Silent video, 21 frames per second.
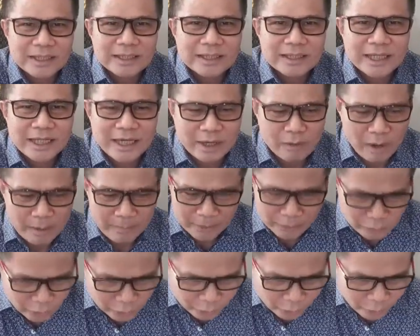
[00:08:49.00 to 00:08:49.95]
นี่ในความ
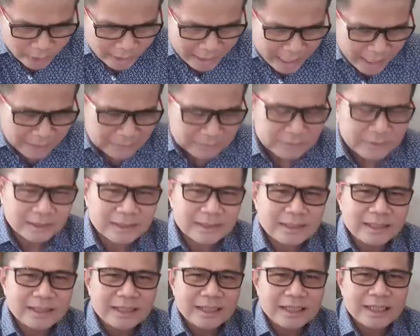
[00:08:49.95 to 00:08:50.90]
เห็นส่วนตัวนะ
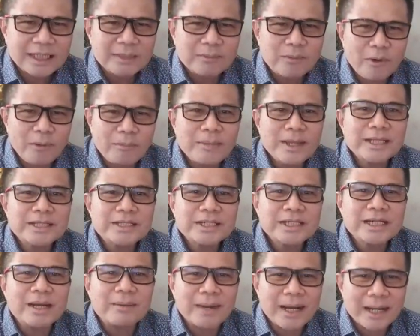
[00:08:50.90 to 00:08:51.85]
คือผมไม่
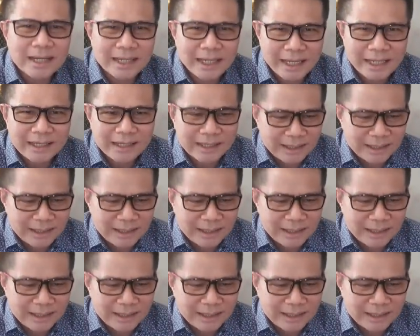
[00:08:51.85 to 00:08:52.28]
เชื่อพรรคเล็ก